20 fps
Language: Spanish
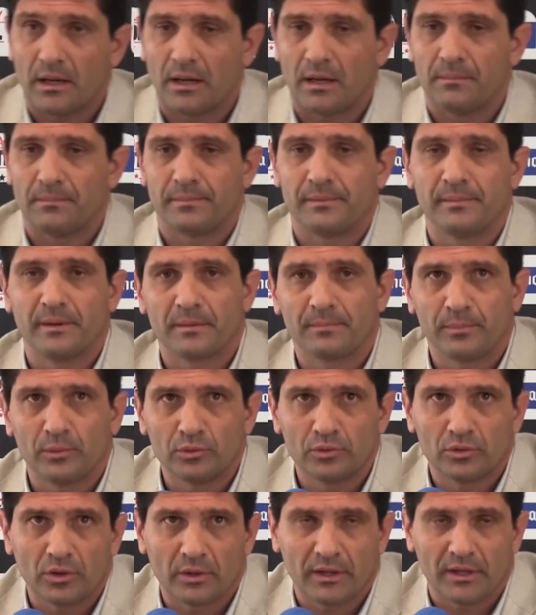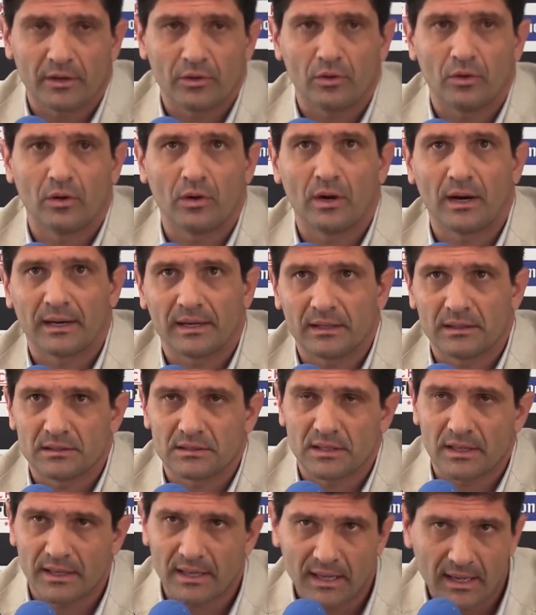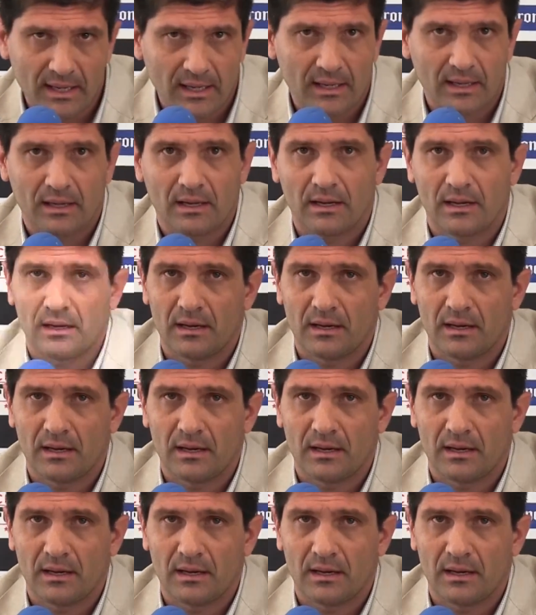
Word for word: En primer punto, agradecer a,